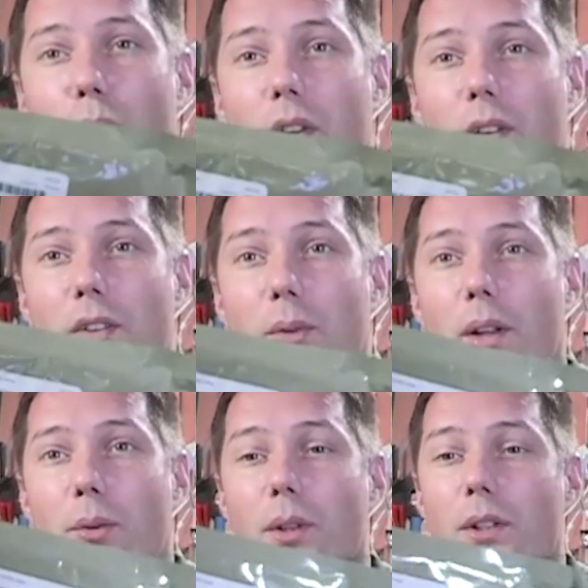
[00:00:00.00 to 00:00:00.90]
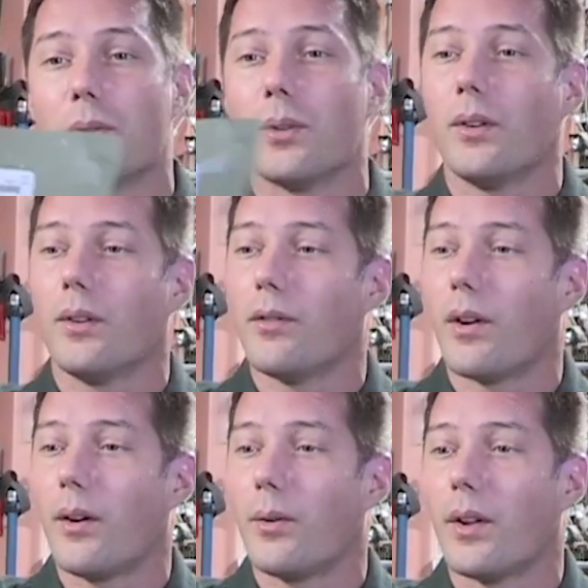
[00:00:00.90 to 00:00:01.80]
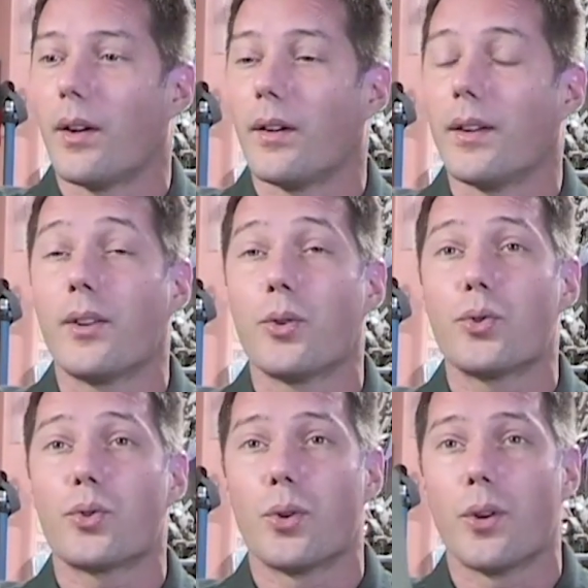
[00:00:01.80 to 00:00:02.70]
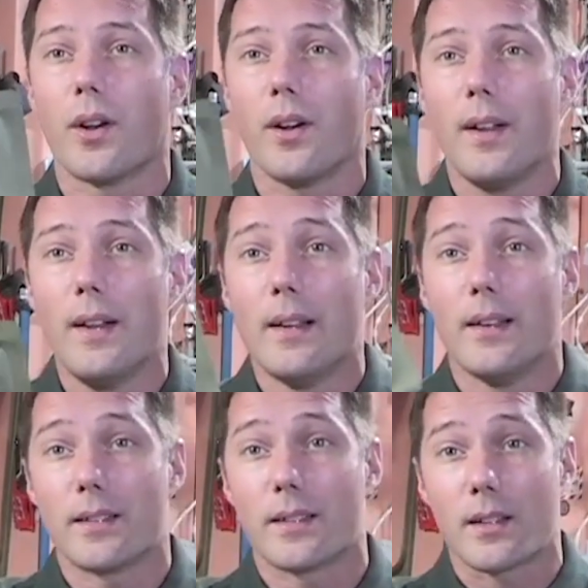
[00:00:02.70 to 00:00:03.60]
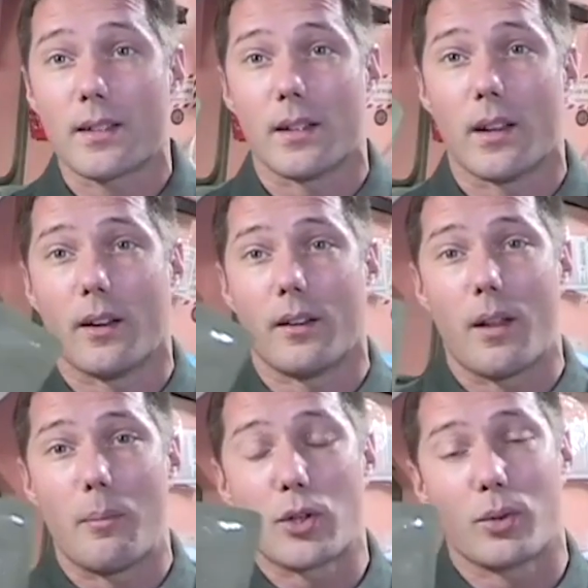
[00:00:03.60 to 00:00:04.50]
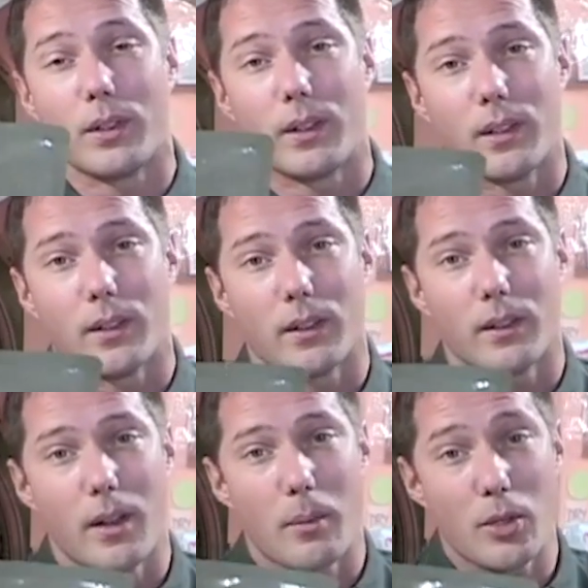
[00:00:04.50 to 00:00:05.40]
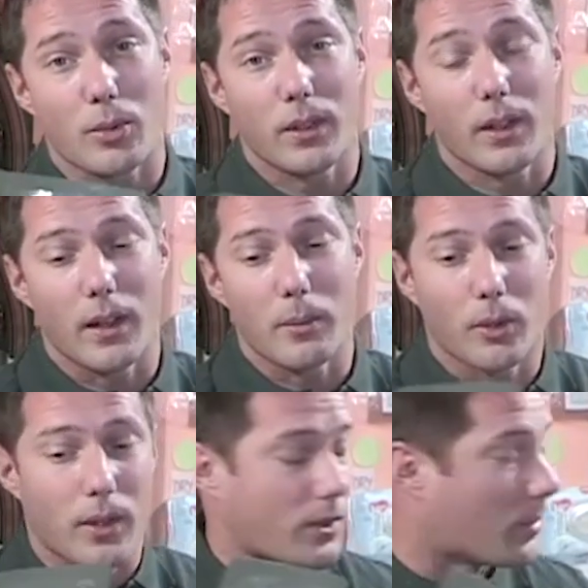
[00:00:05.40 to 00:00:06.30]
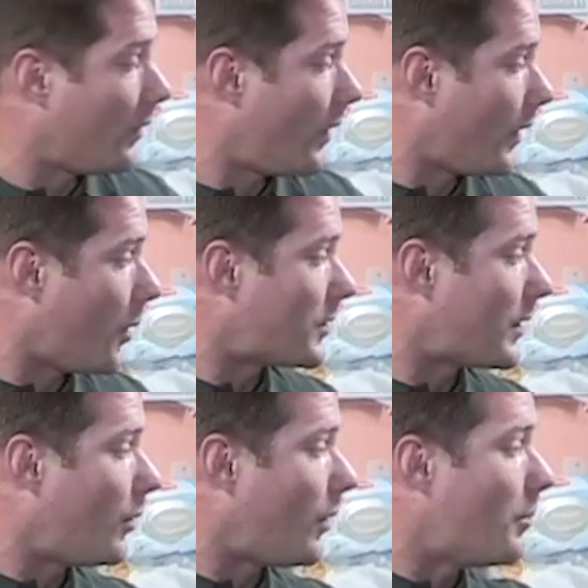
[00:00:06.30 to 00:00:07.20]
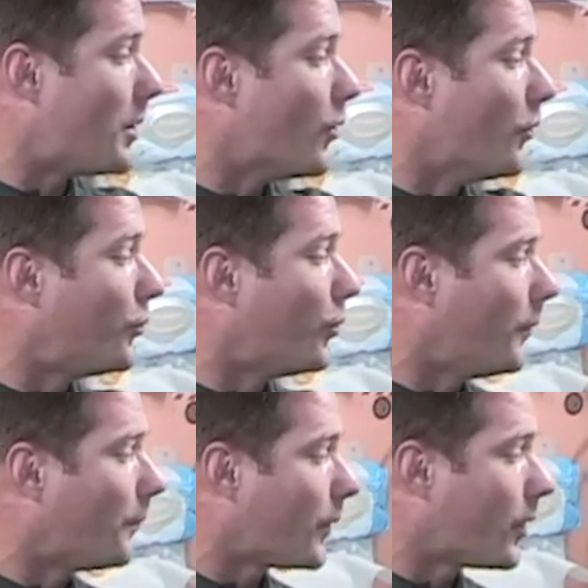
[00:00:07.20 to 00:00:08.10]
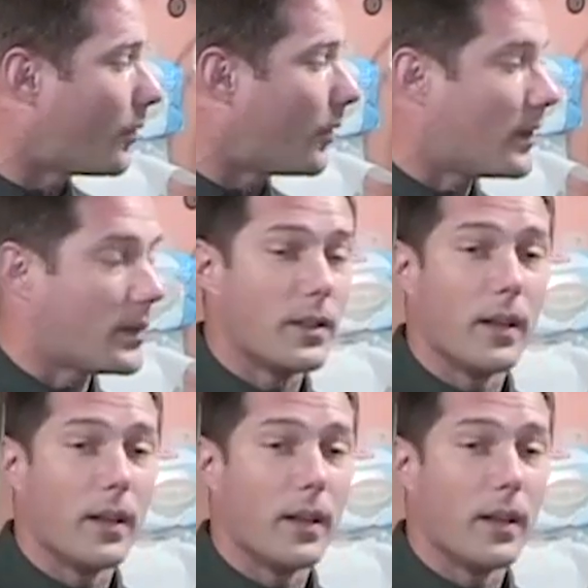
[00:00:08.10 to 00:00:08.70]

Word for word: conservation de la nourriture. Voilà, on a un gâteau au chocolat. Et ça, c'est la majorité de l'alimentation. Elle est comme ça, on la met au four vous voyez ici